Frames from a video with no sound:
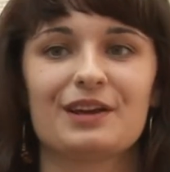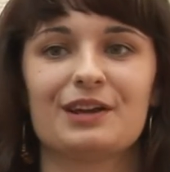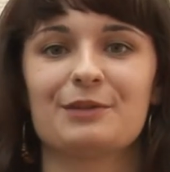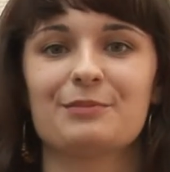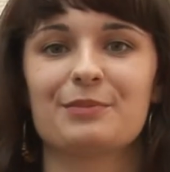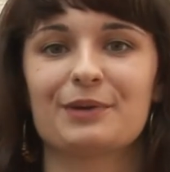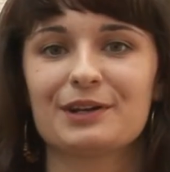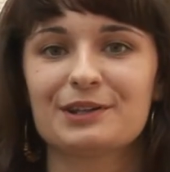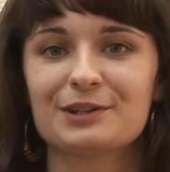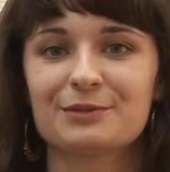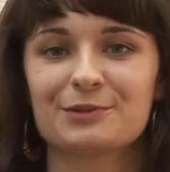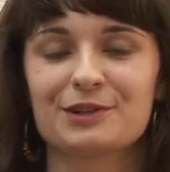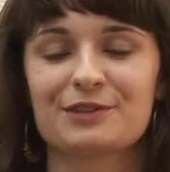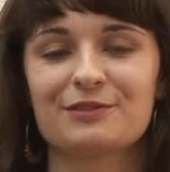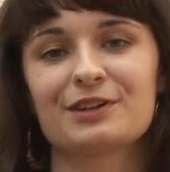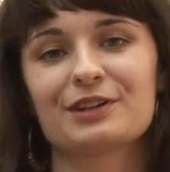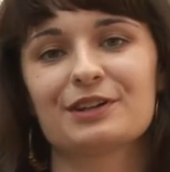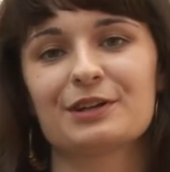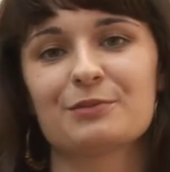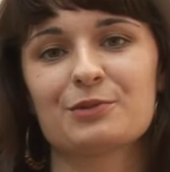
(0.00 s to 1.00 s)
И поэтому,
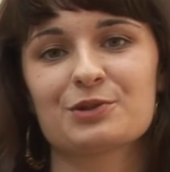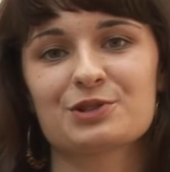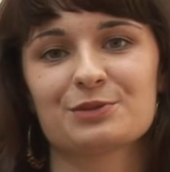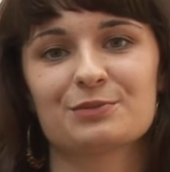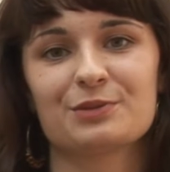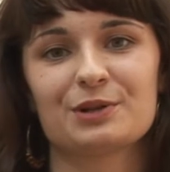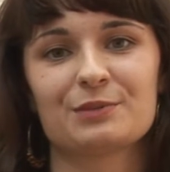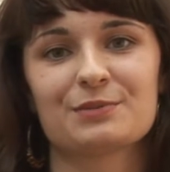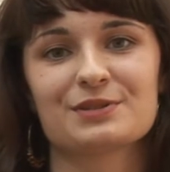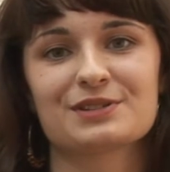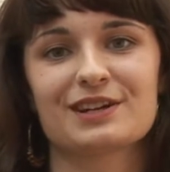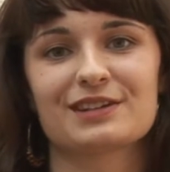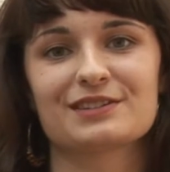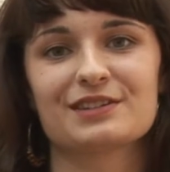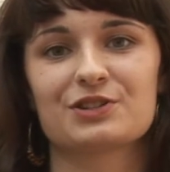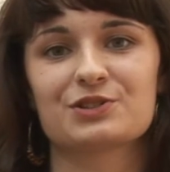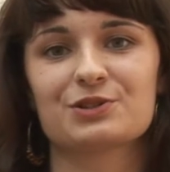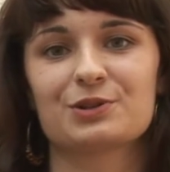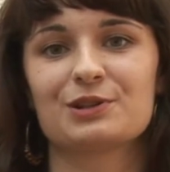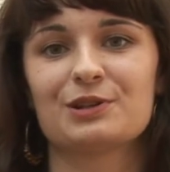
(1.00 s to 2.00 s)
наверное, можно было бы
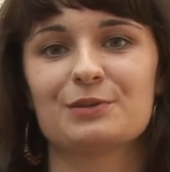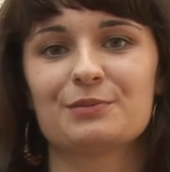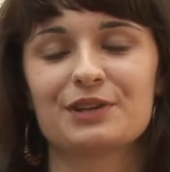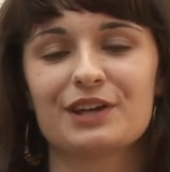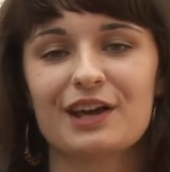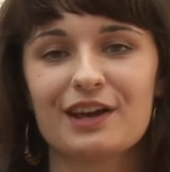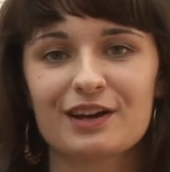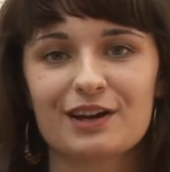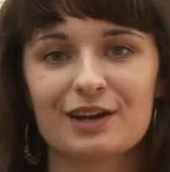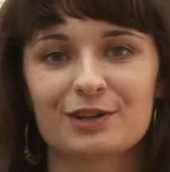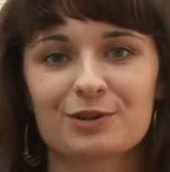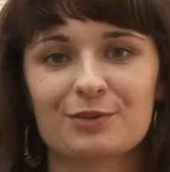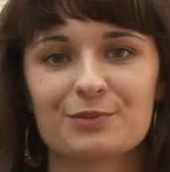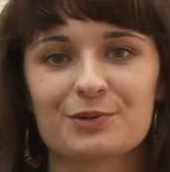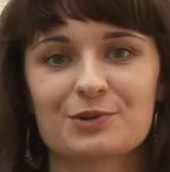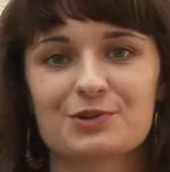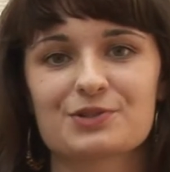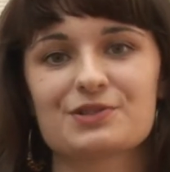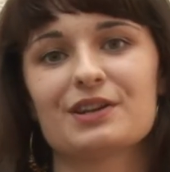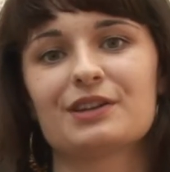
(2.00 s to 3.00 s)
сказать, что для меня
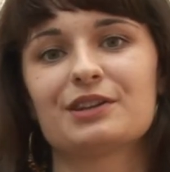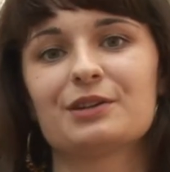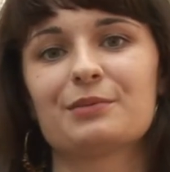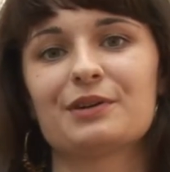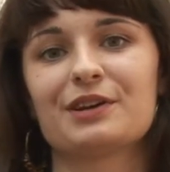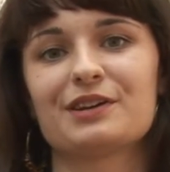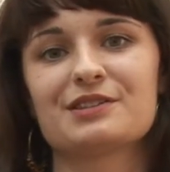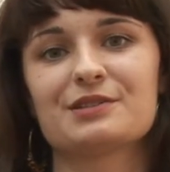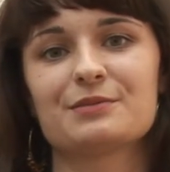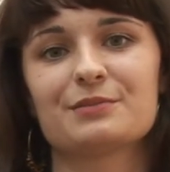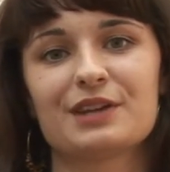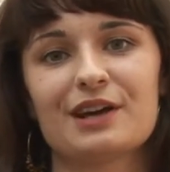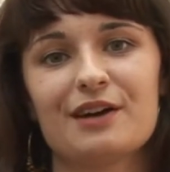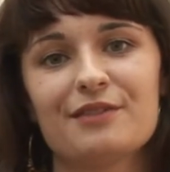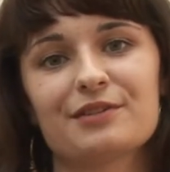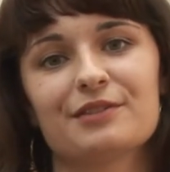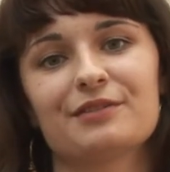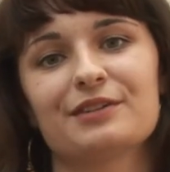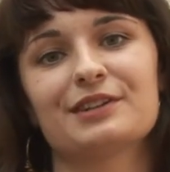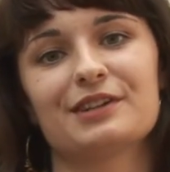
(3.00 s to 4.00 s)
экономикус – это моя семья
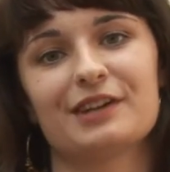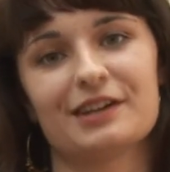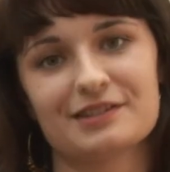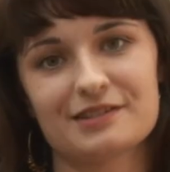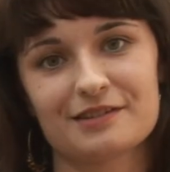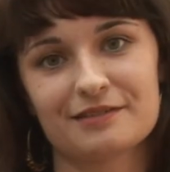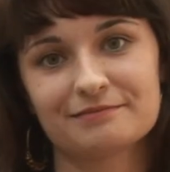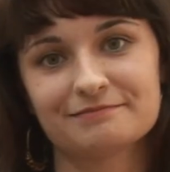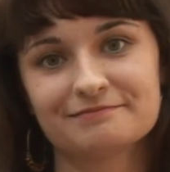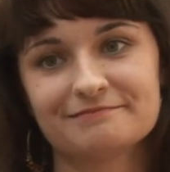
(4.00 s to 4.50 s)
в квадрате.